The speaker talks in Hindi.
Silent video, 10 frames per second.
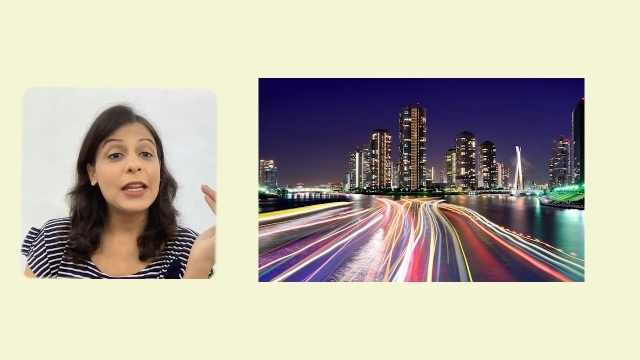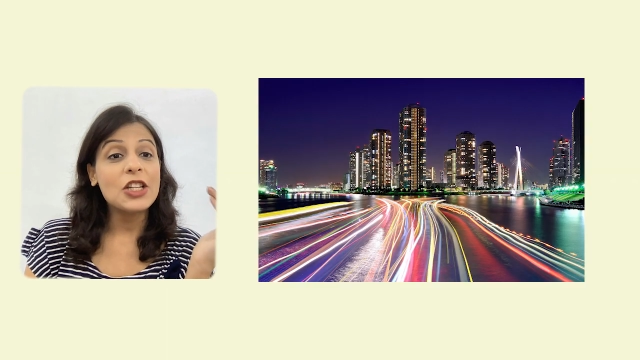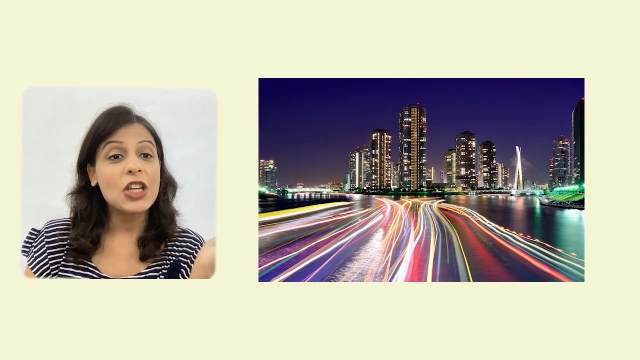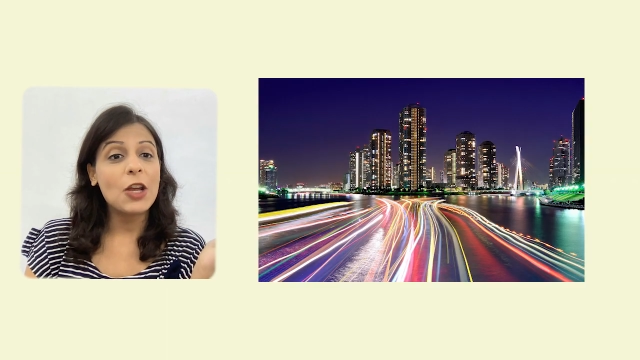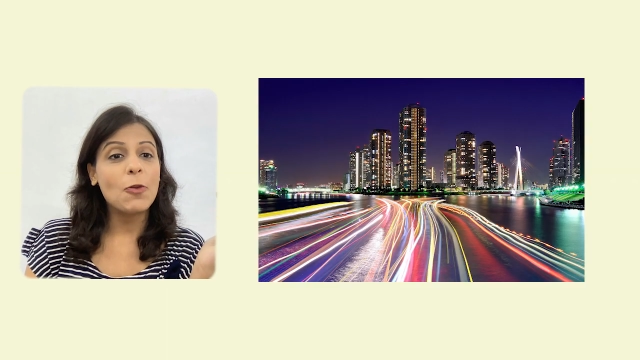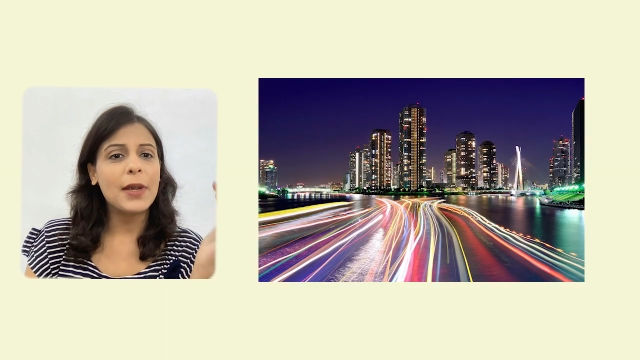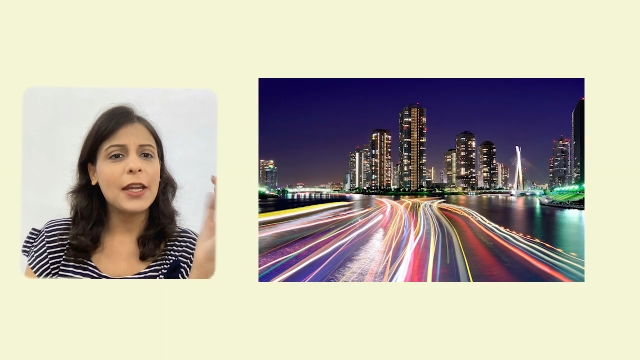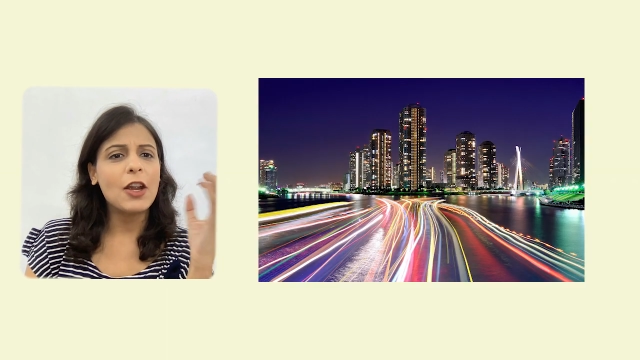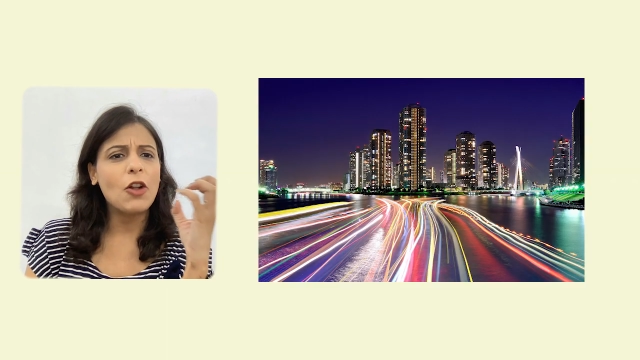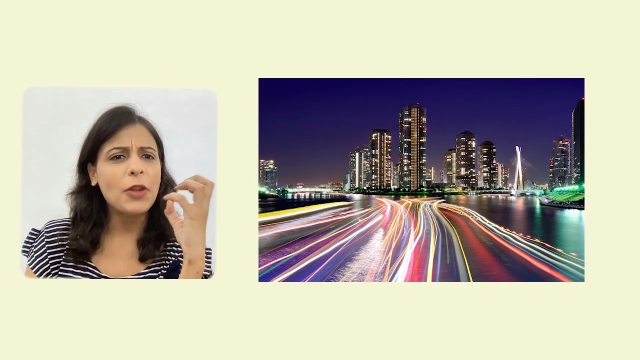बड़े शहरों
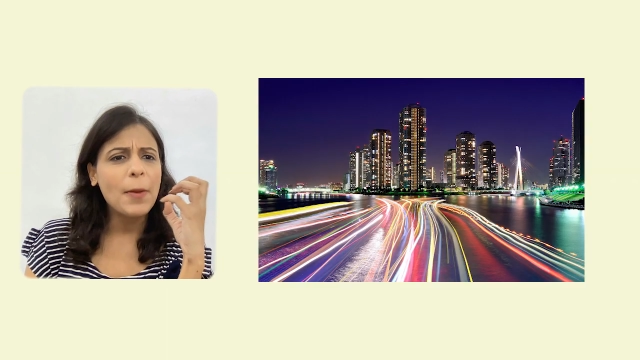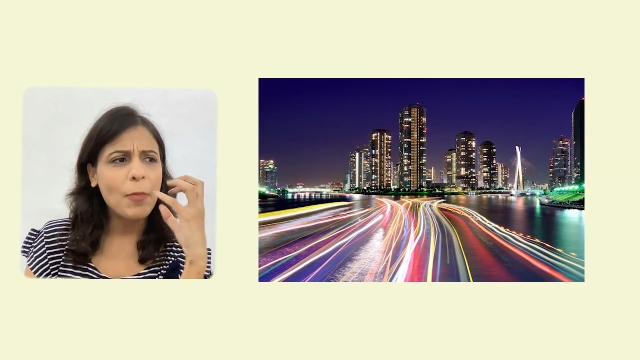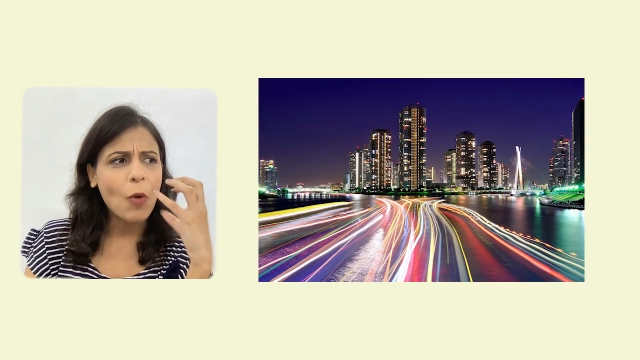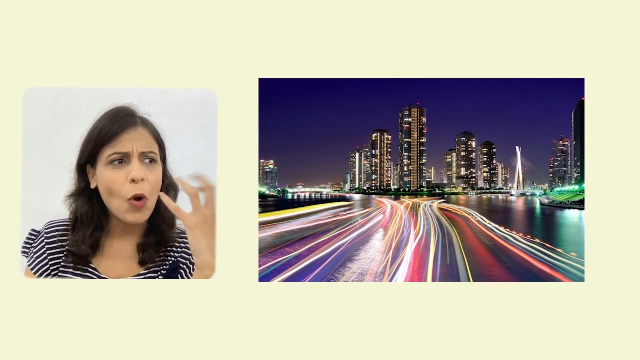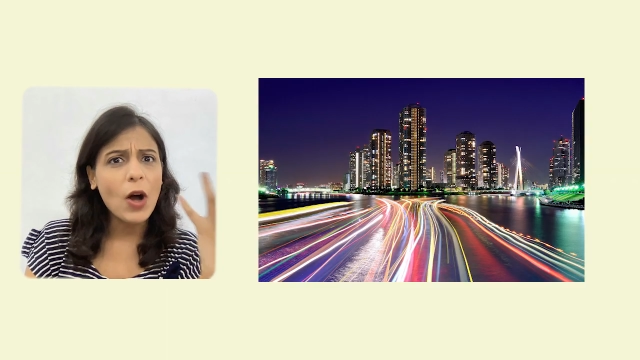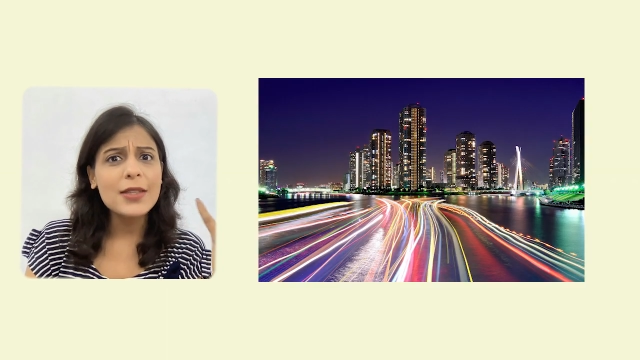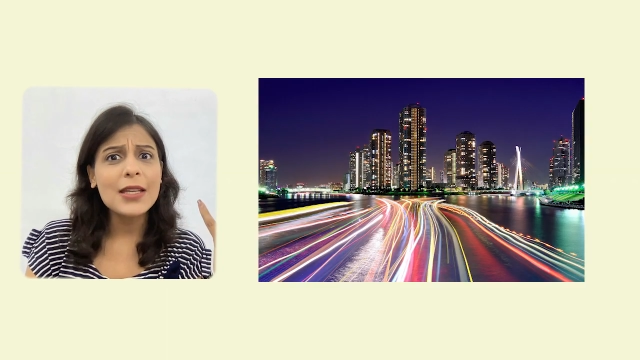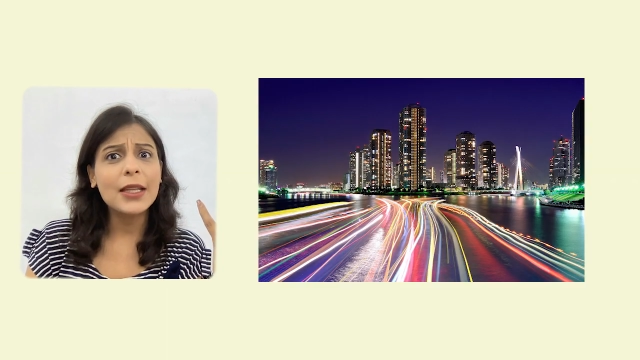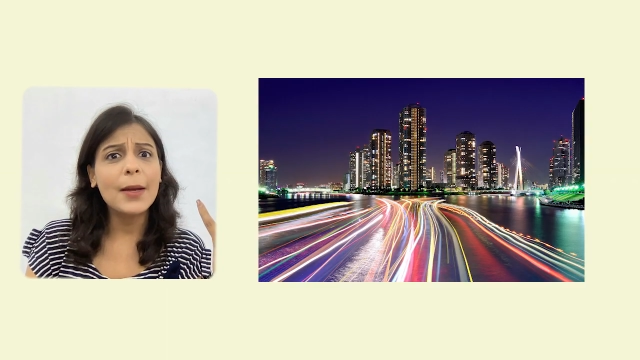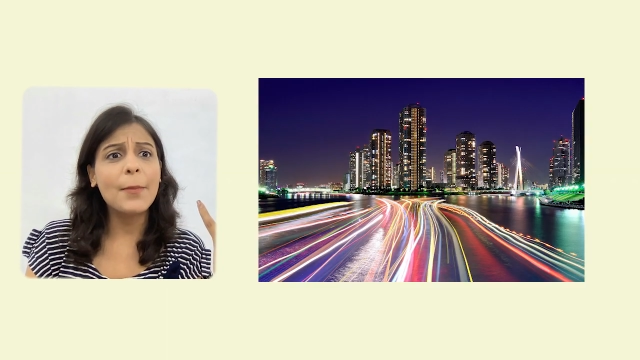में क्या होता है बहुत
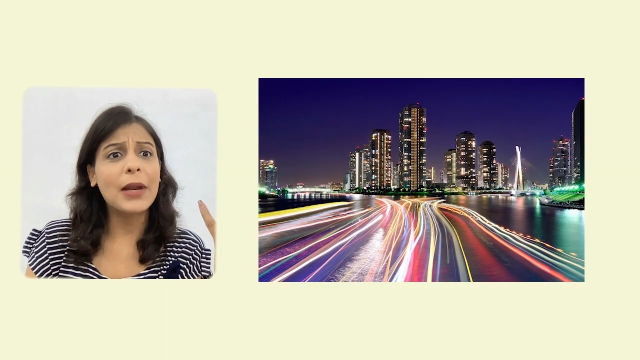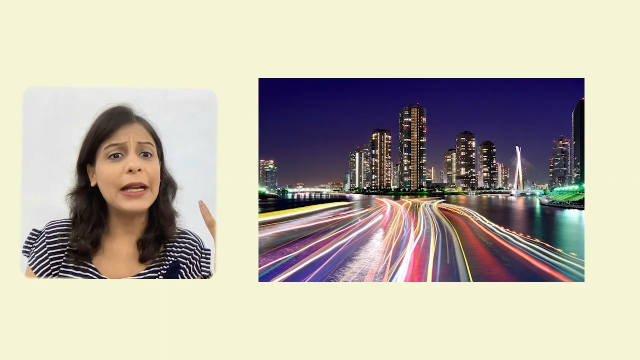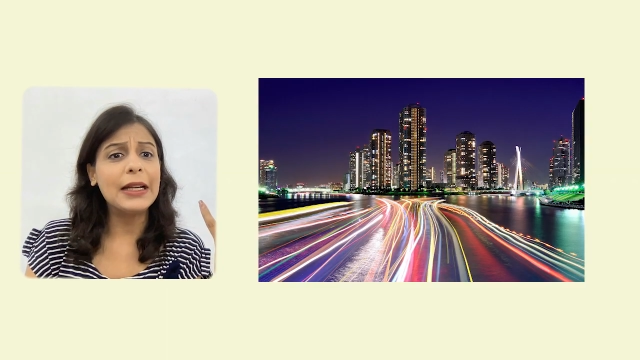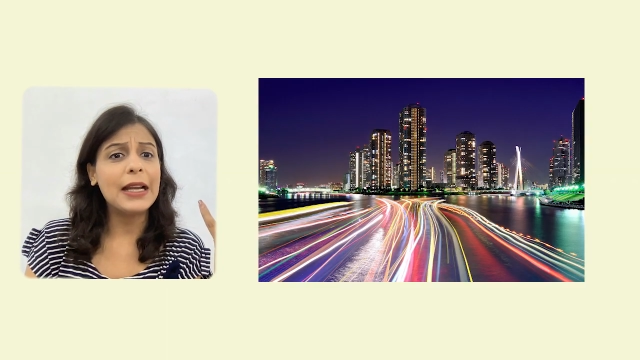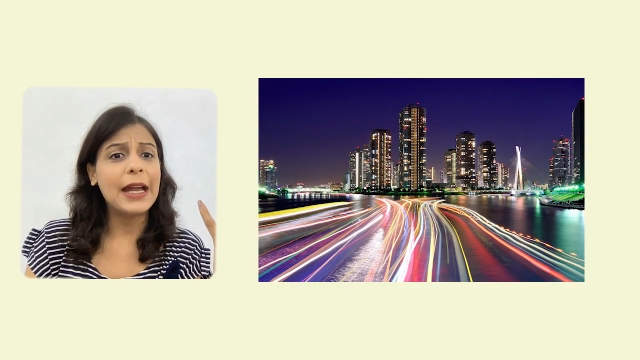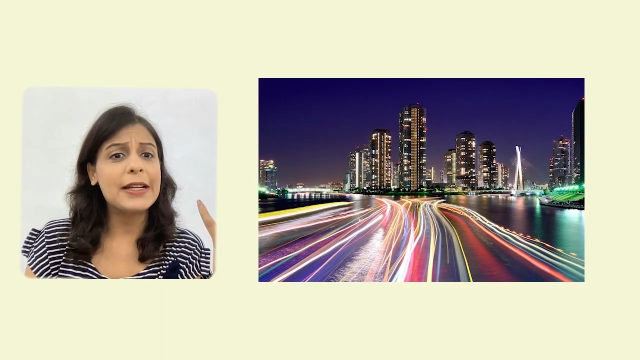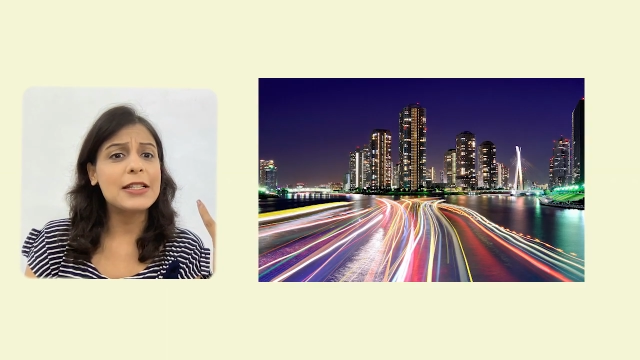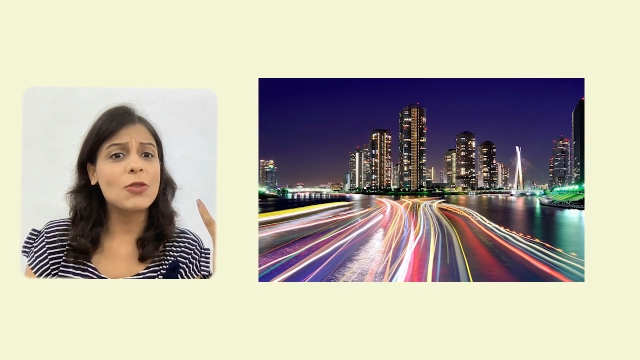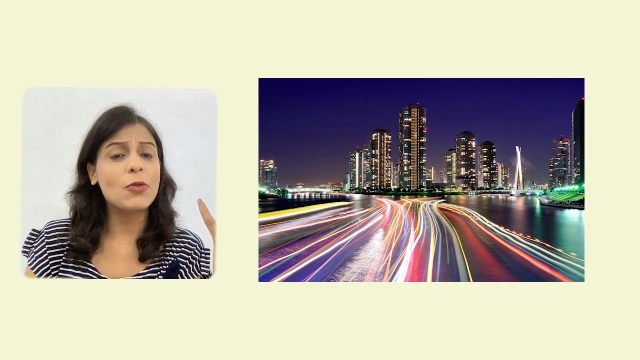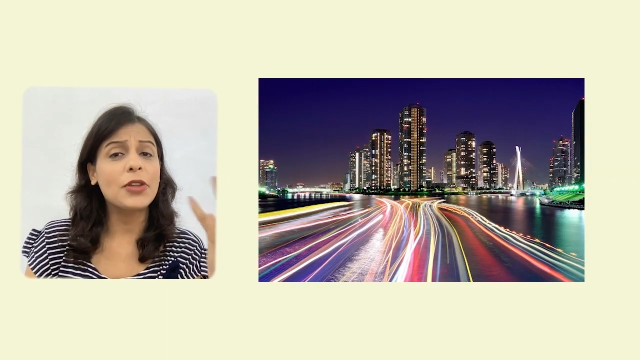ज़्यादा ब्राइट
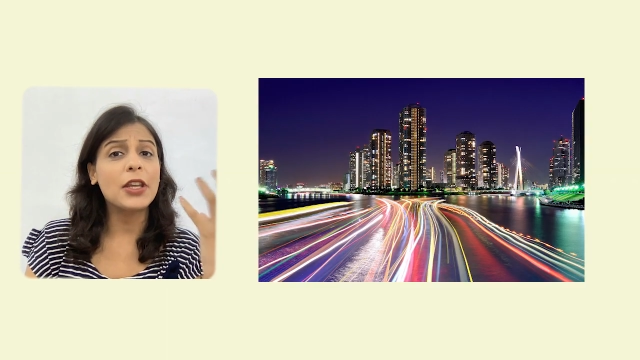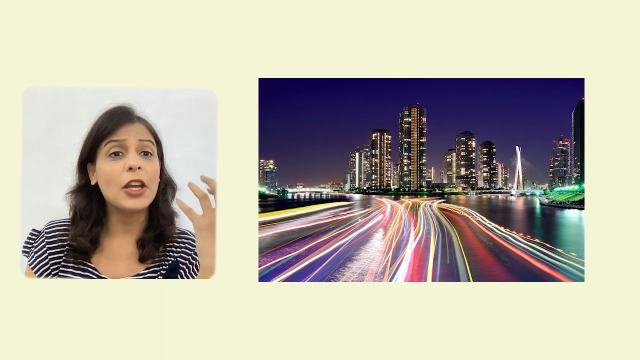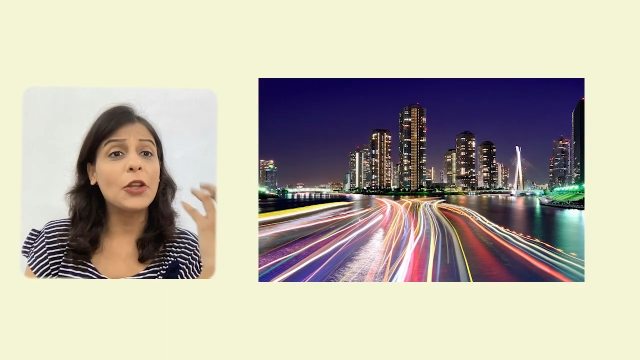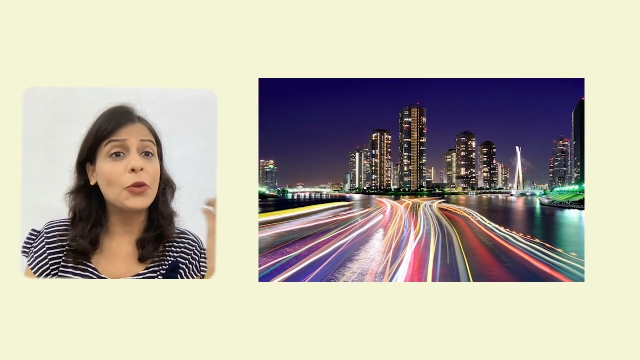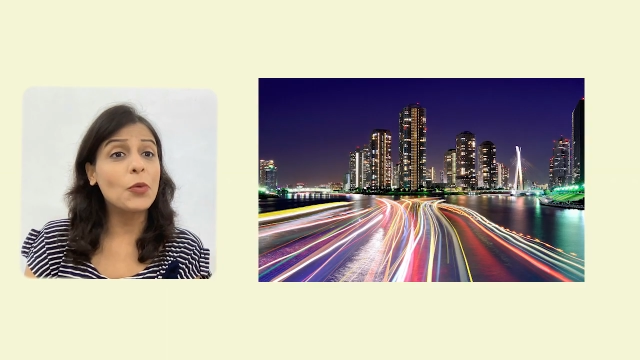लाइट्स होती हैं